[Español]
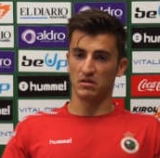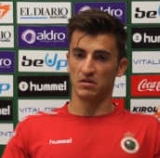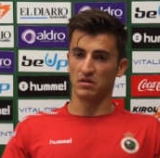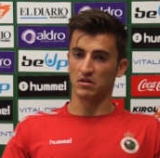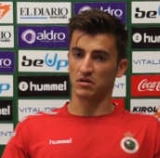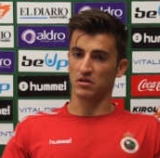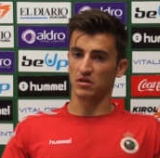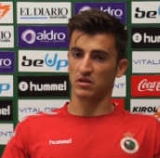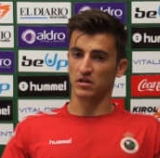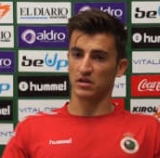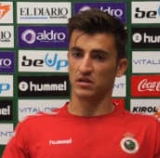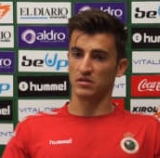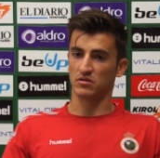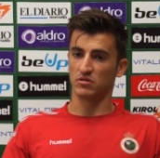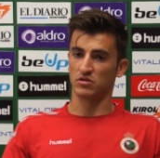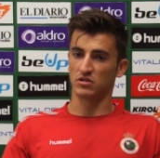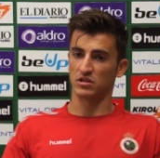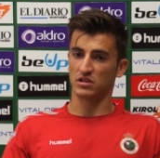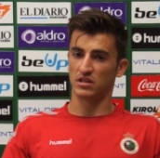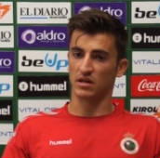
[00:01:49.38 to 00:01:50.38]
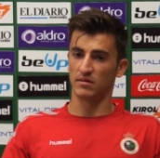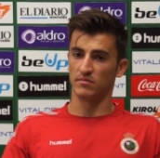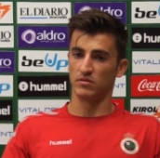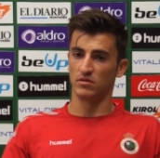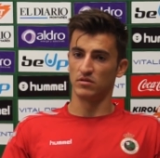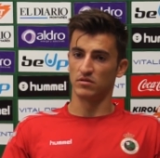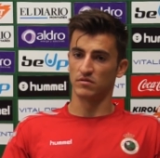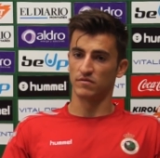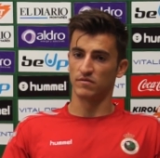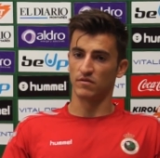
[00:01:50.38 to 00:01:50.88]
yo, yo creo que todos
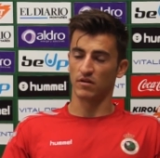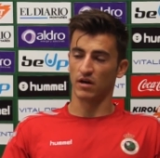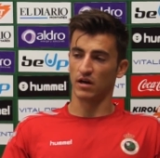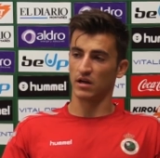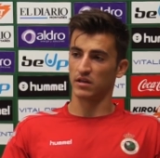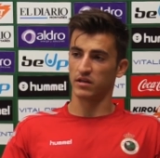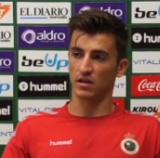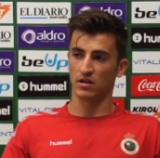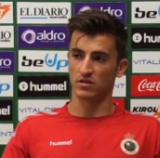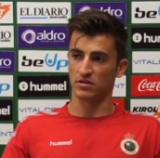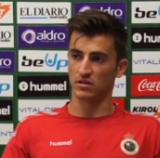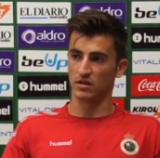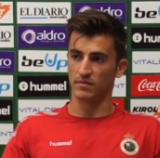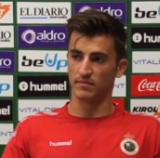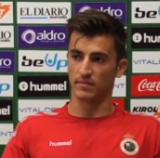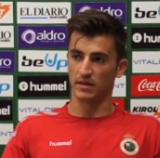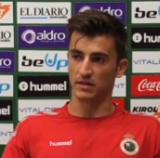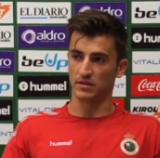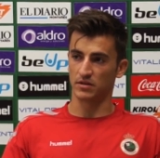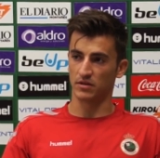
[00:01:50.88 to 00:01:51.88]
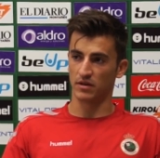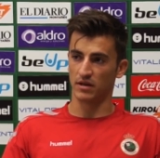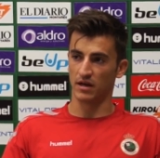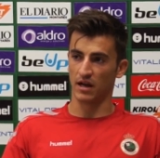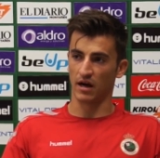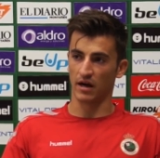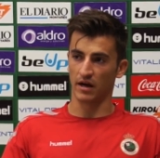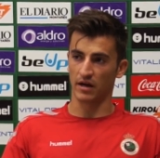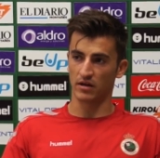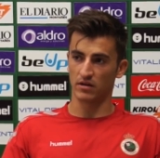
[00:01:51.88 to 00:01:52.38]
estamos focalizados en el partido del
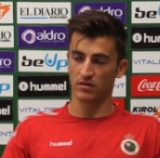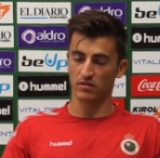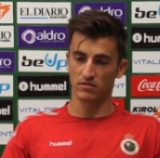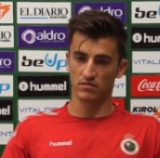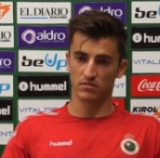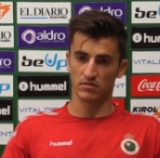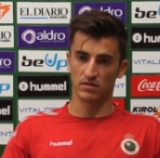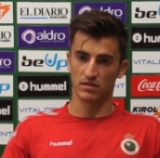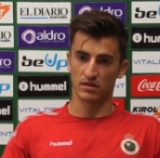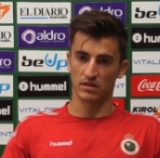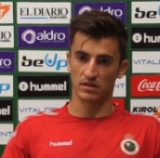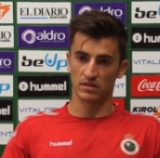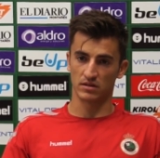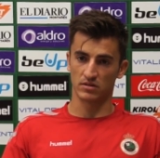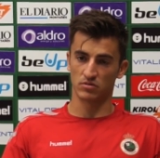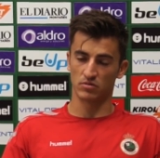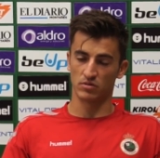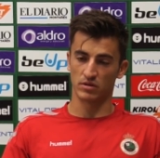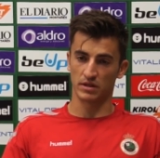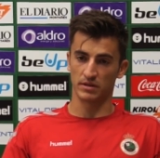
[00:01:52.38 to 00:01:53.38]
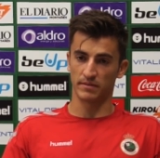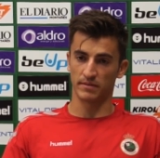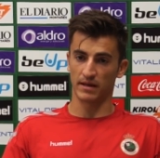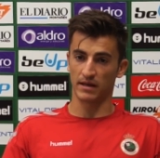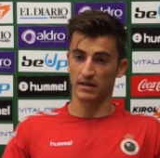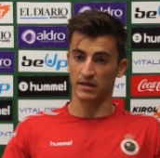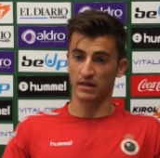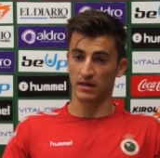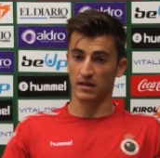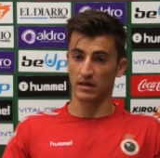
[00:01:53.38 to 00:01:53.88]
Langreo. Es un
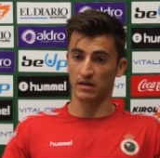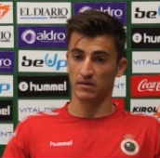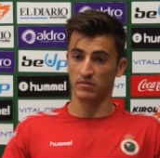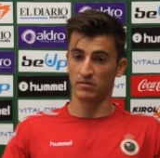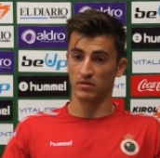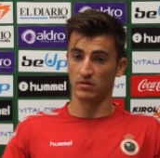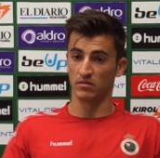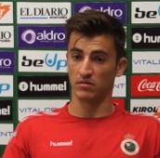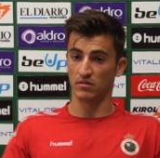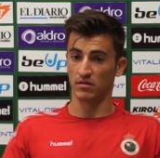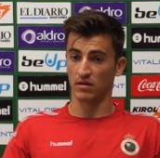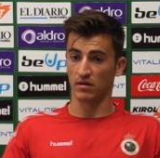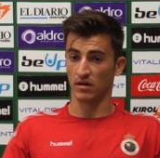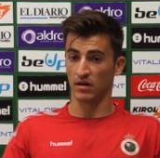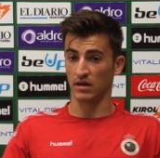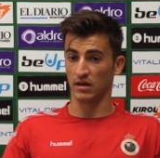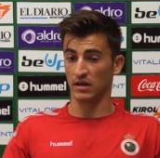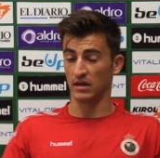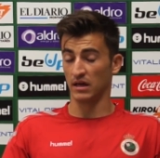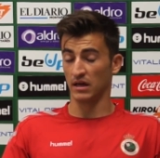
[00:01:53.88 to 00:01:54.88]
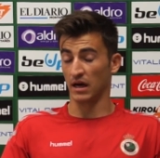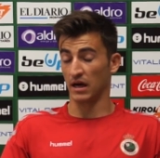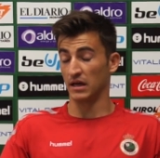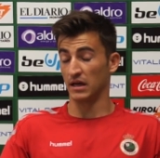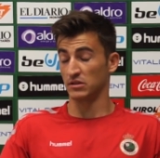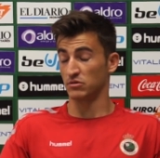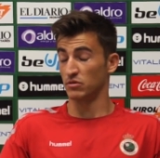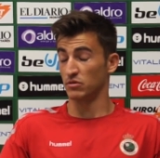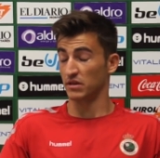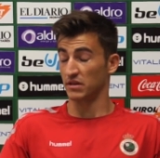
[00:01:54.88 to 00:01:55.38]
rival que, bueno,
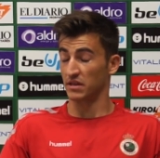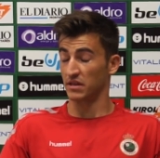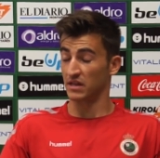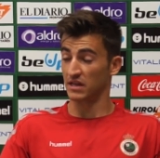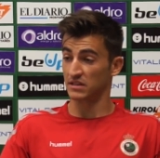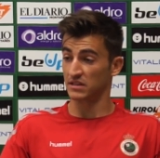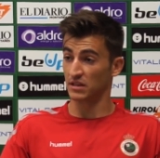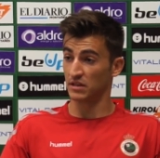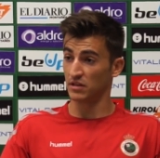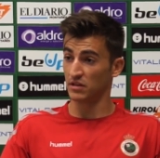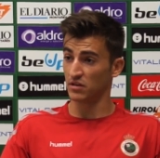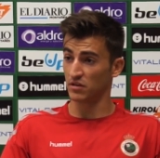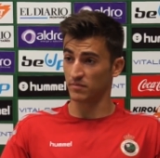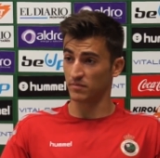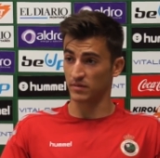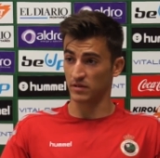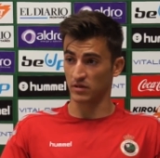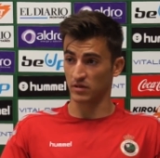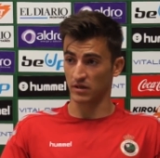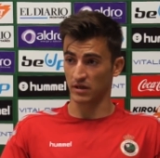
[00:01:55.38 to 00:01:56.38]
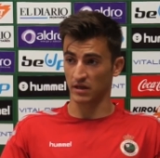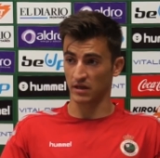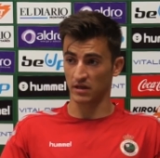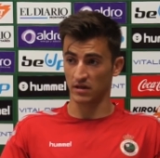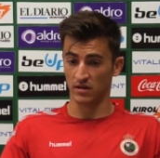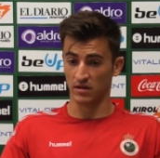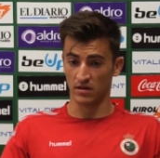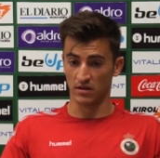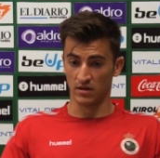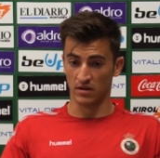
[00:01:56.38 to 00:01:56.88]
es un recién ascendido, pero
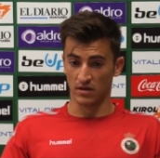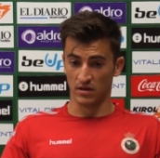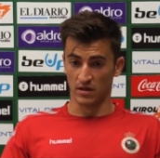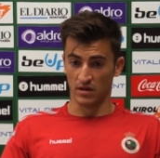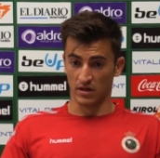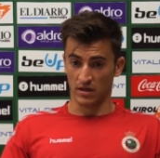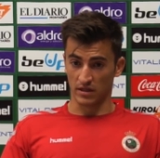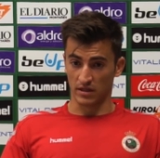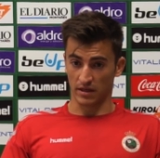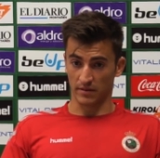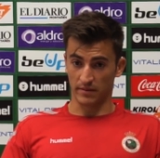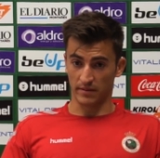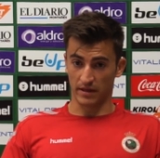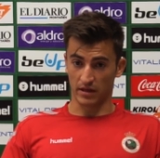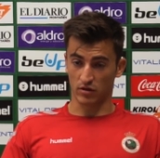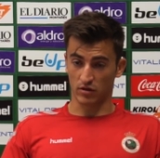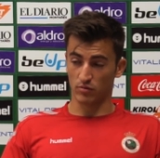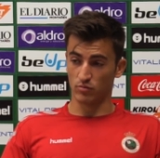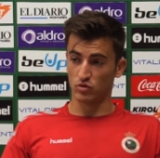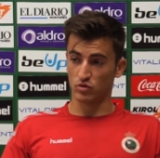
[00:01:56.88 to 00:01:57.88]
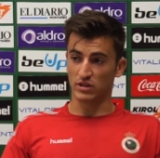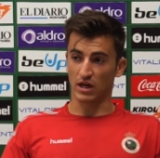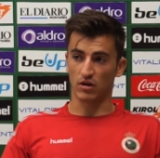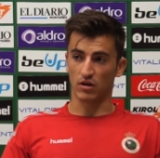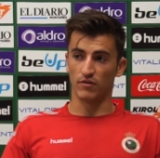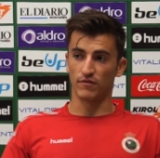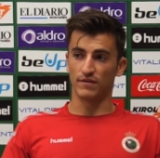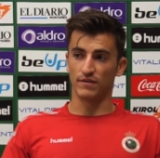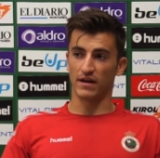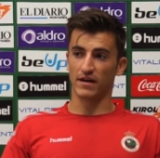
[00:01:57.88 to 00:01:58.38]
que, viene con mucha
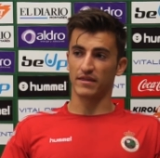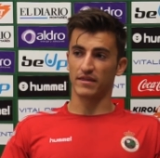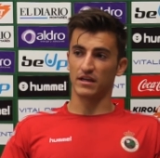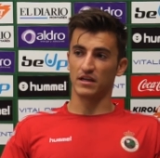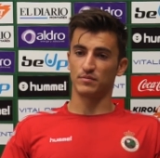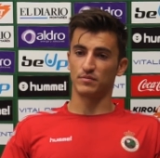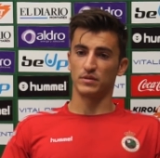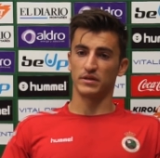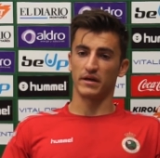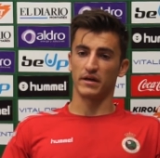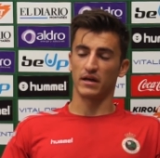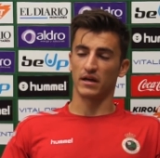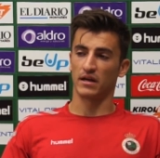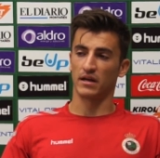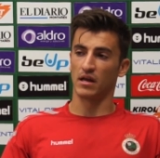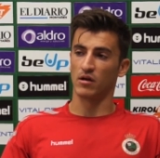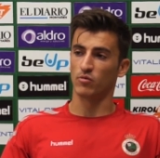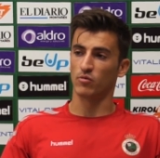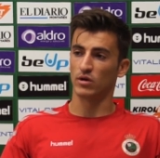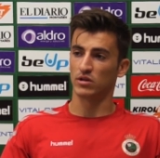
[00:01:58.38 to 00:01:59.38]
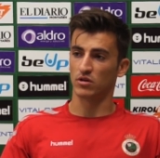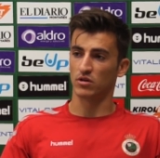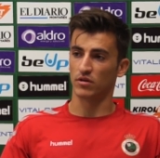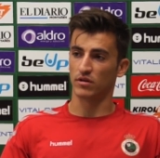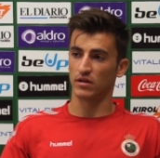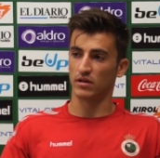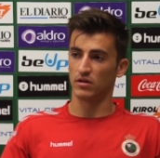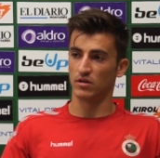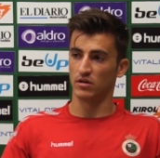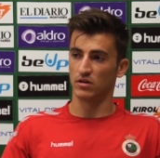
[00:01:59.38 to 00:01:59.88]
confianza después de haber ganado
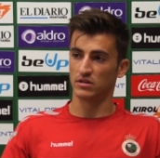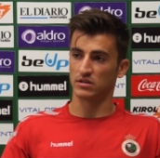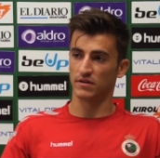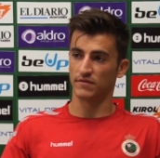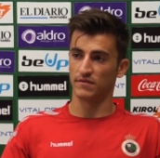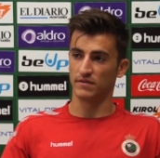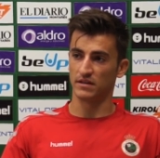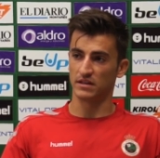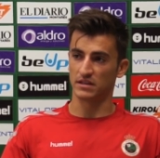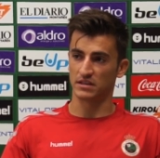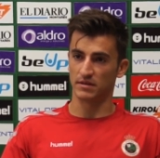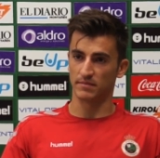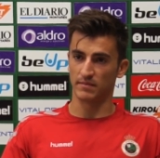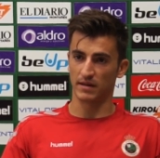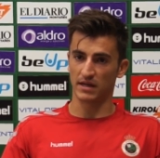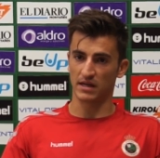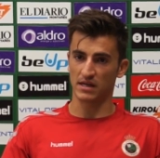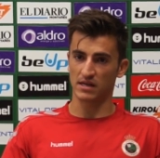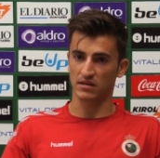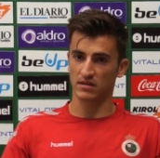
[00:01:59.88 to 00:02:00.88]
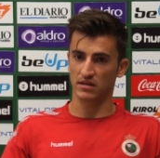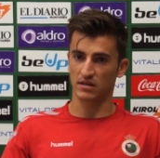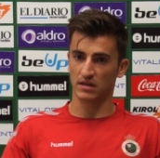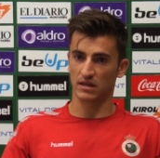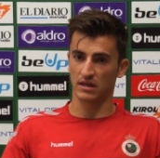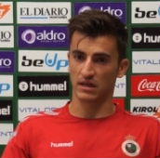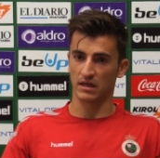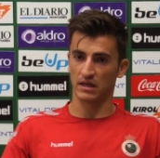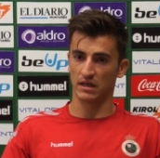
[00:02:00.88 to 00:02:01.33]
4-0 este fin de semana,